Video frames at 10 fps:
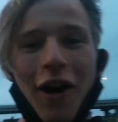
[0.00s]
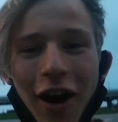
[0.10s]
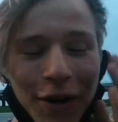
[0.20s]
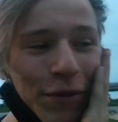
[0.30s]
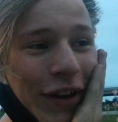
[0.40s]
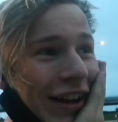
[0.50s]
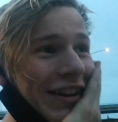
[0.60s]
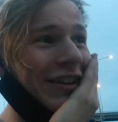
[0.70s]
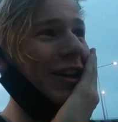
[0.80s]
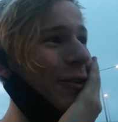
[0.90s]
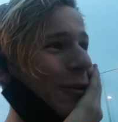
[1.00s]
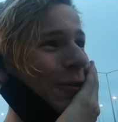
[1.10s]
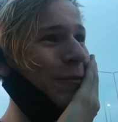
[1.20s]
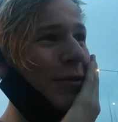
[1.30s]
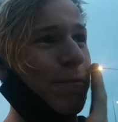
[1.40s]
harbi lan ezan
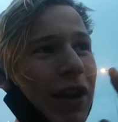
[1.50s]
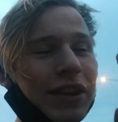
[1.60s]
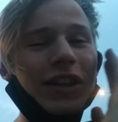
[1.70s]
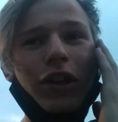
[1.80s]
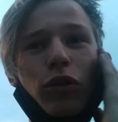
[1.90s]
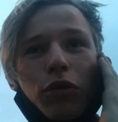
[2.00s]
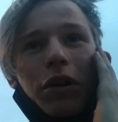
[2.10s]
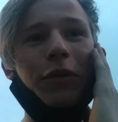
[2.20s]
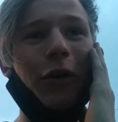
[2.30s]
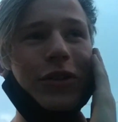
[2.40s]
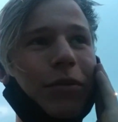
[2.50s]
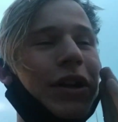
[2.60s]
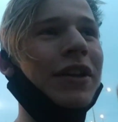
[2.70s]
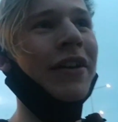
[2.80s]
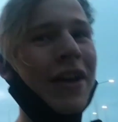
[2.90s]
okunmuş ben niye duymadım o zaman.